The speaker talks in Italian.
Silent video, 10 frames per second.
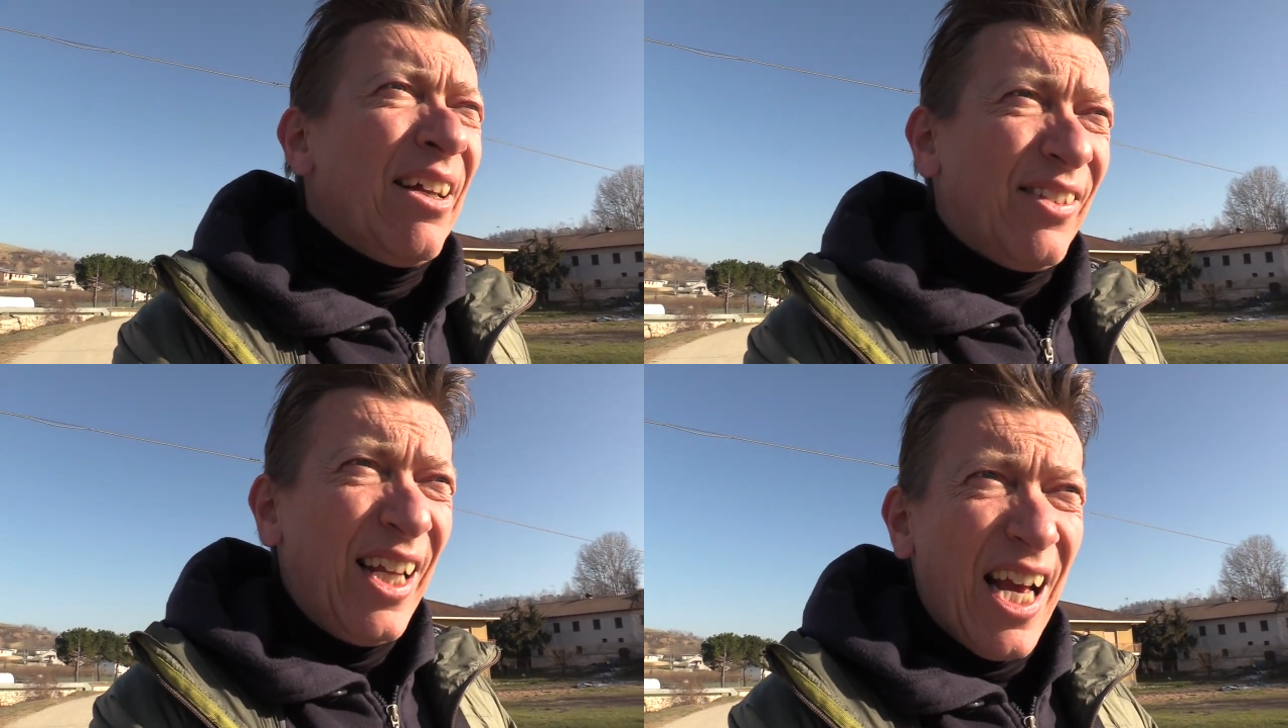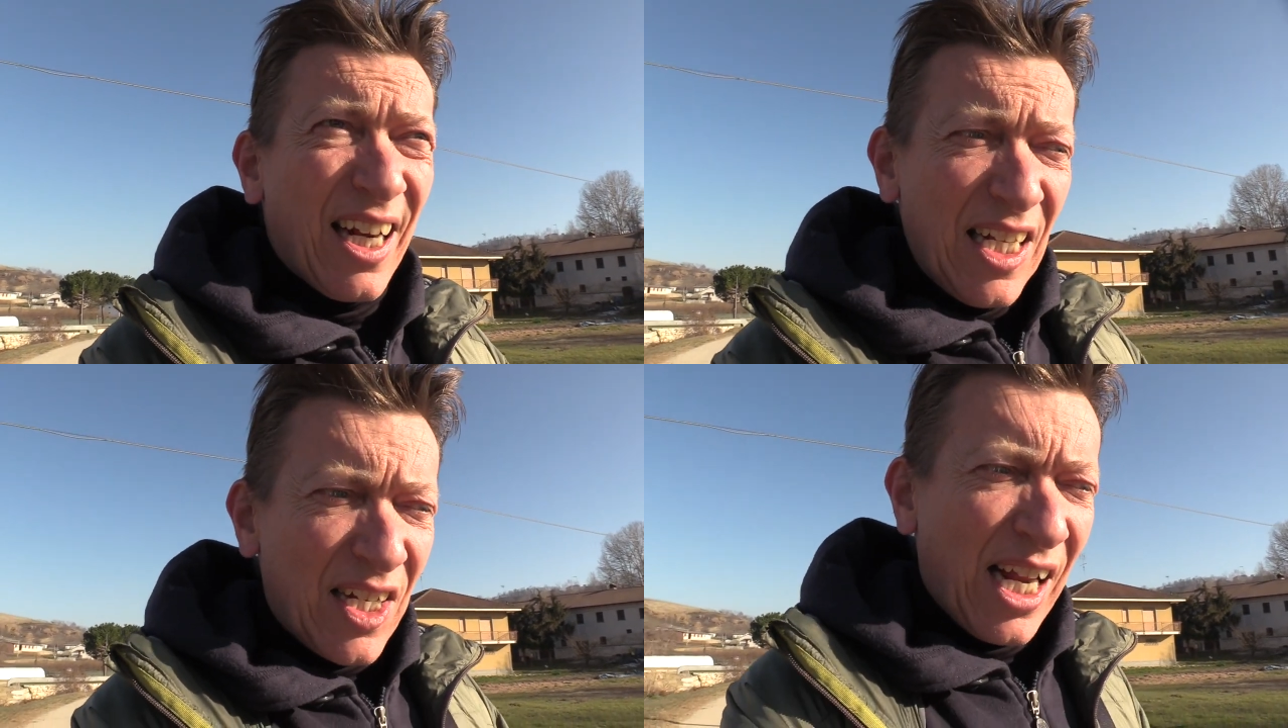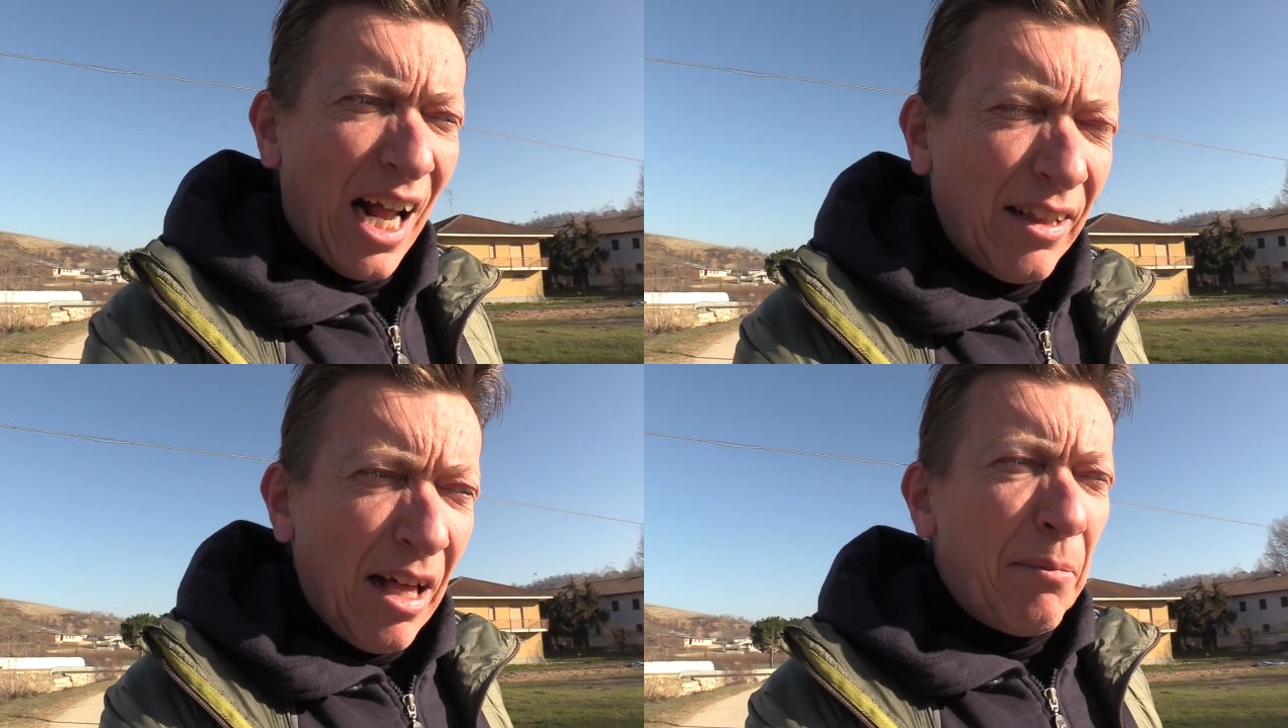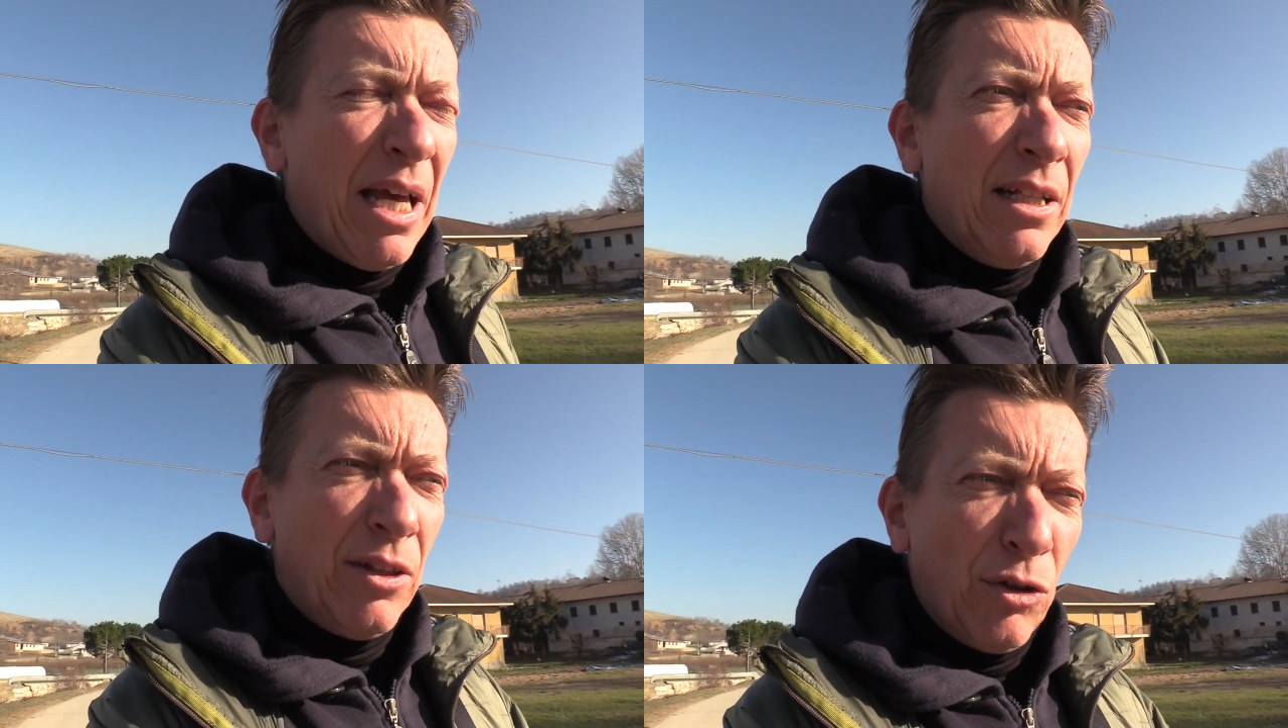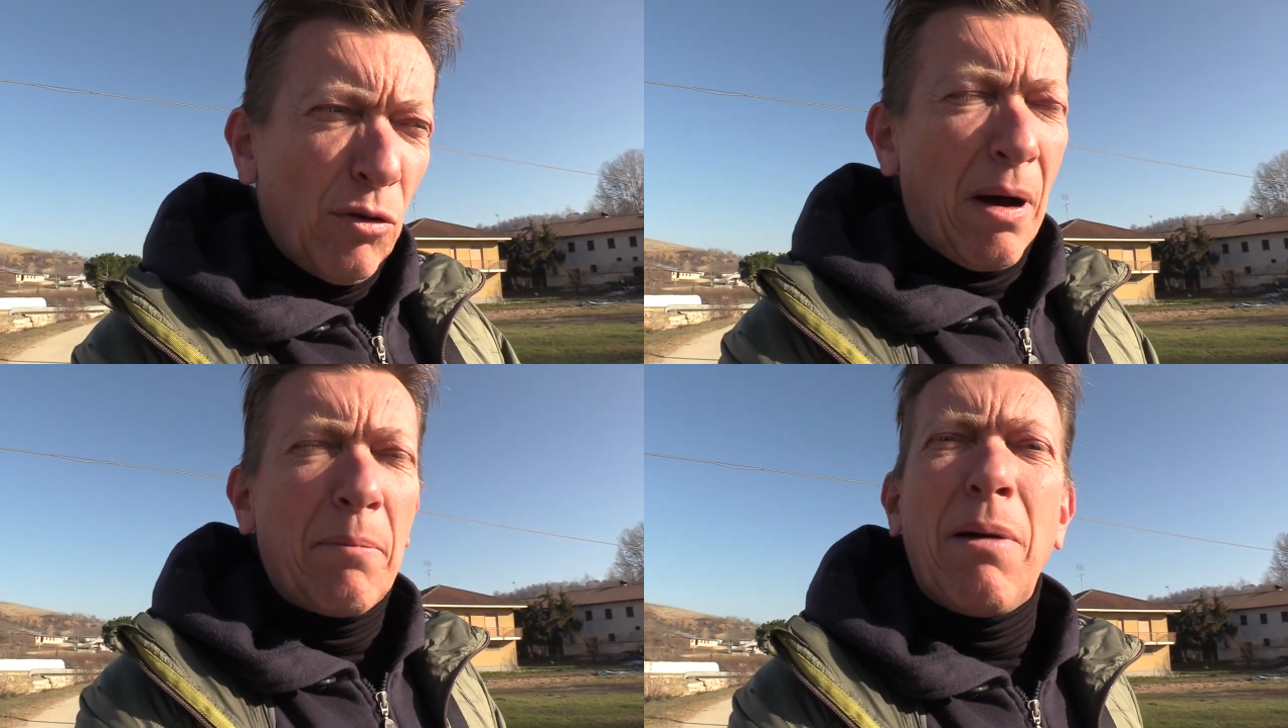di
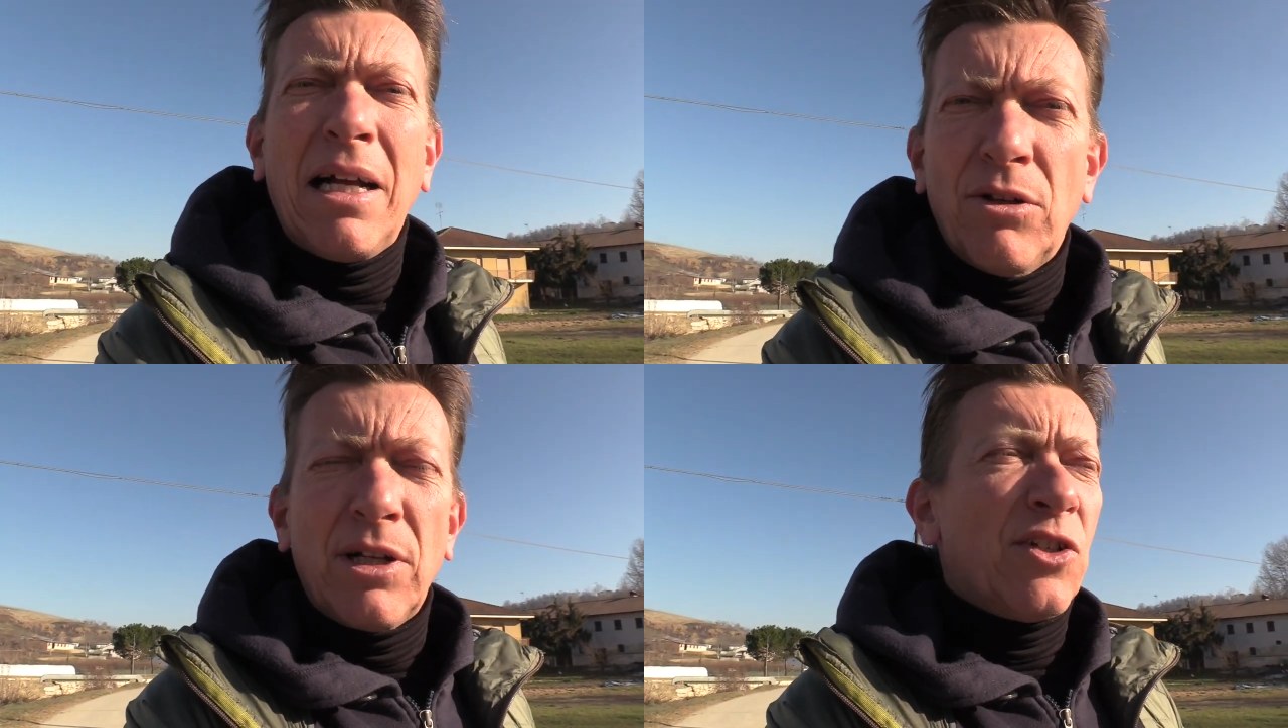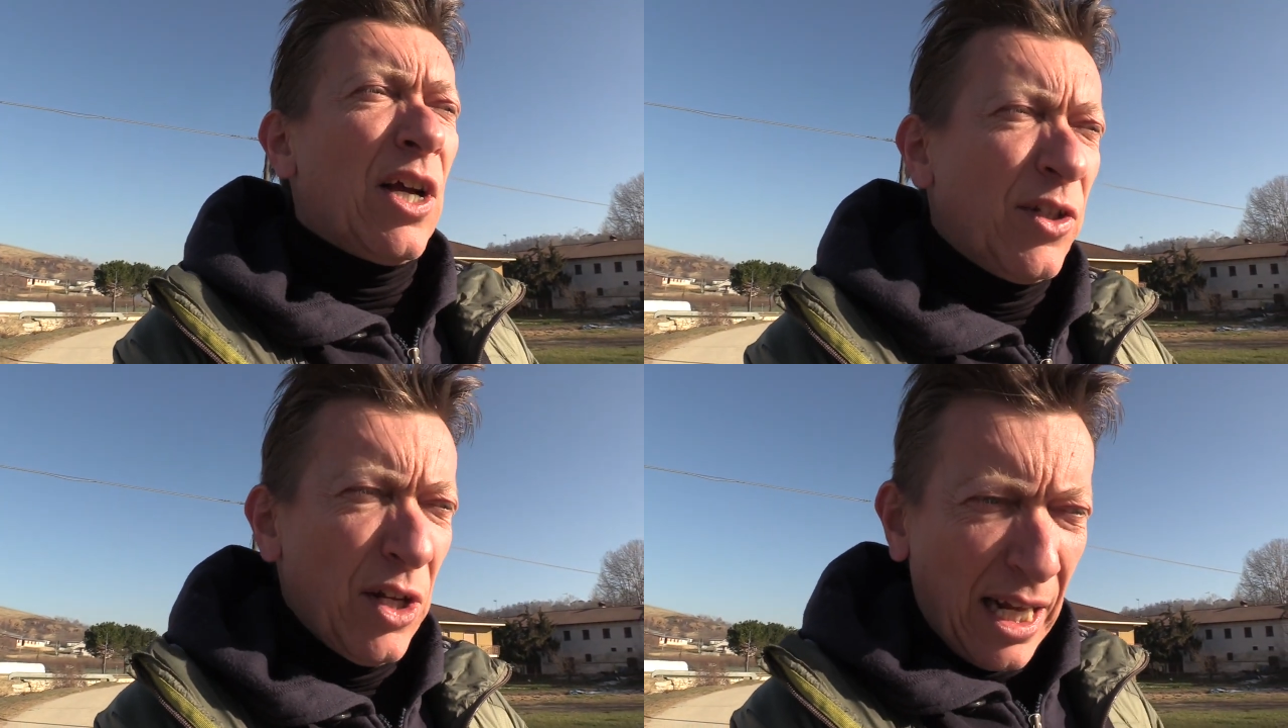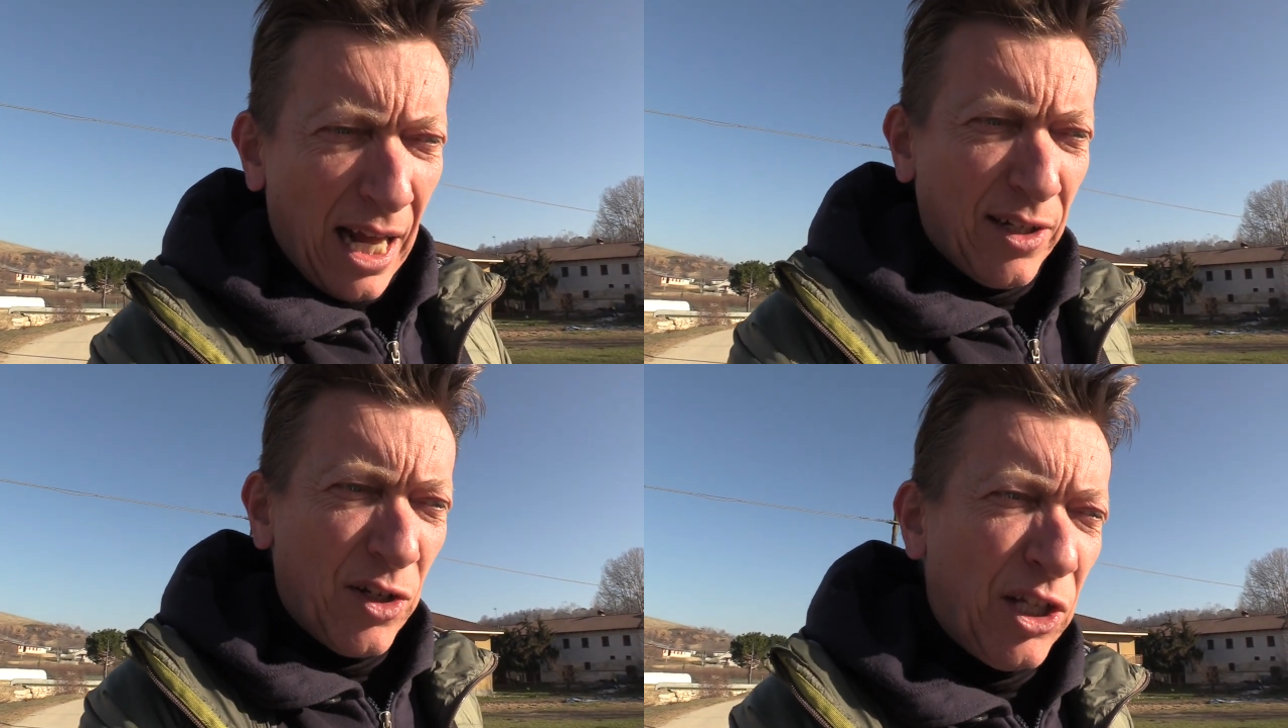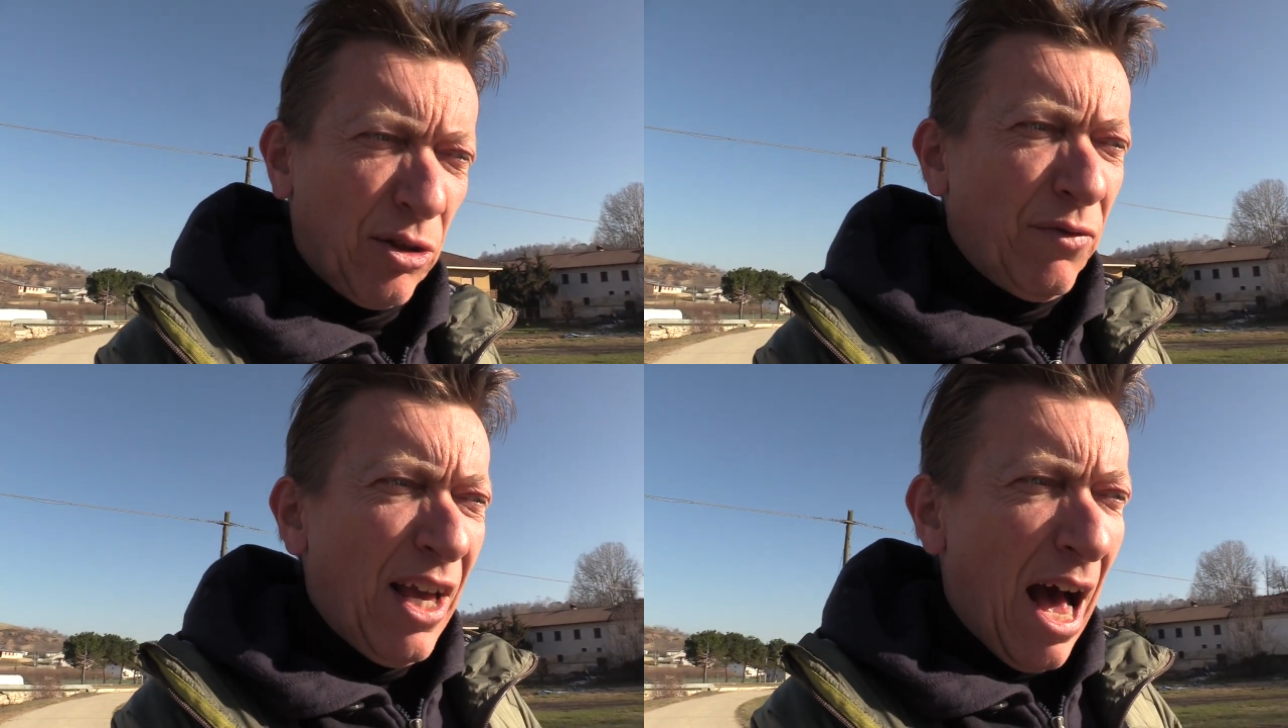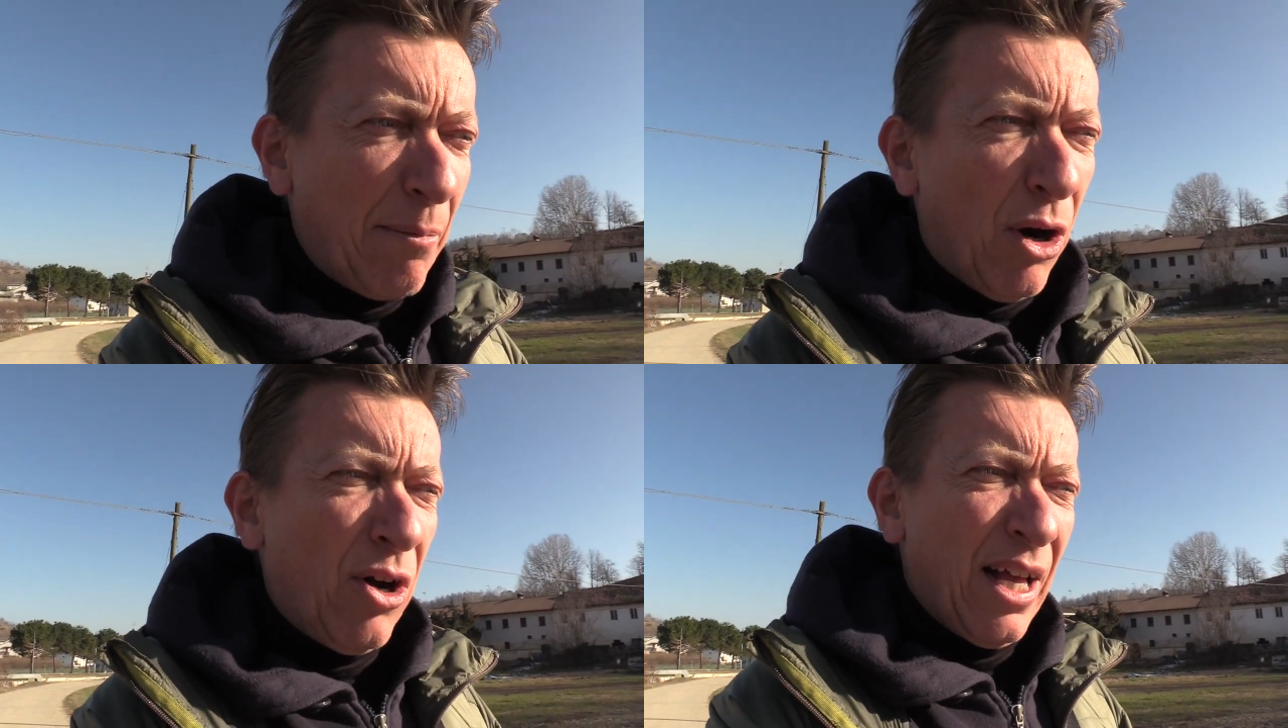riscaldamento, ma bando alle ciance ragazzi, ci
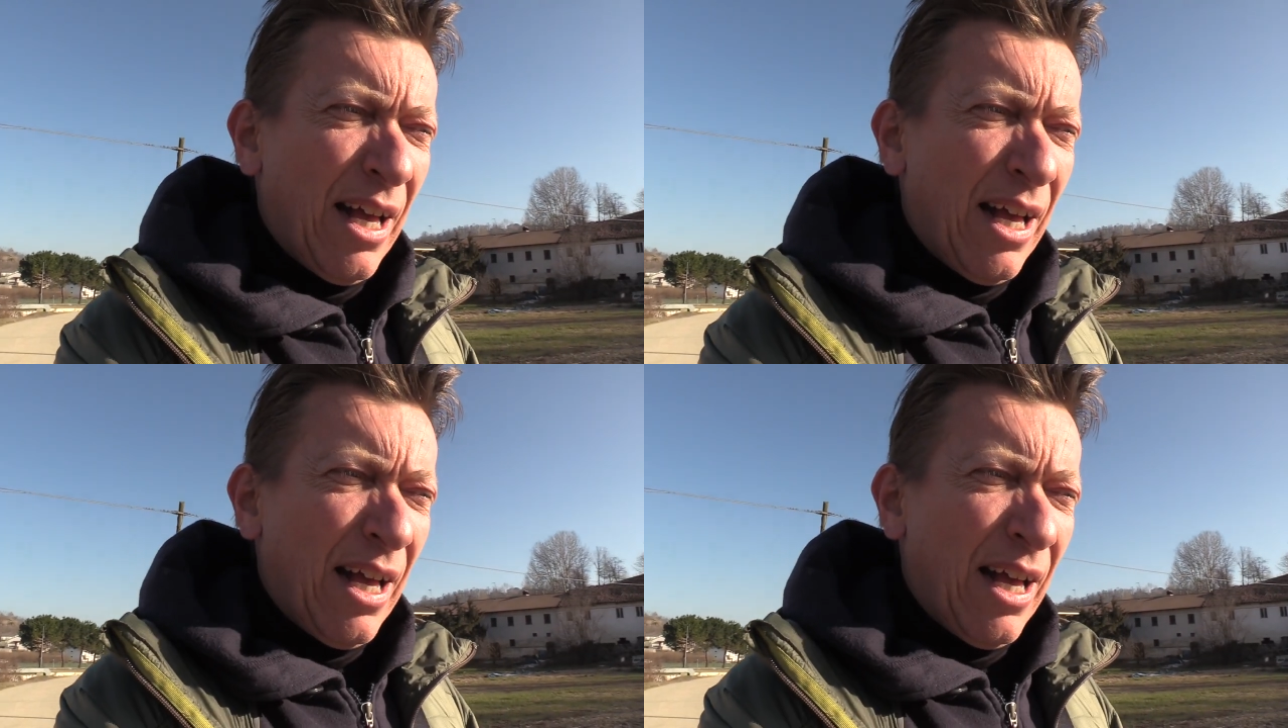troviamo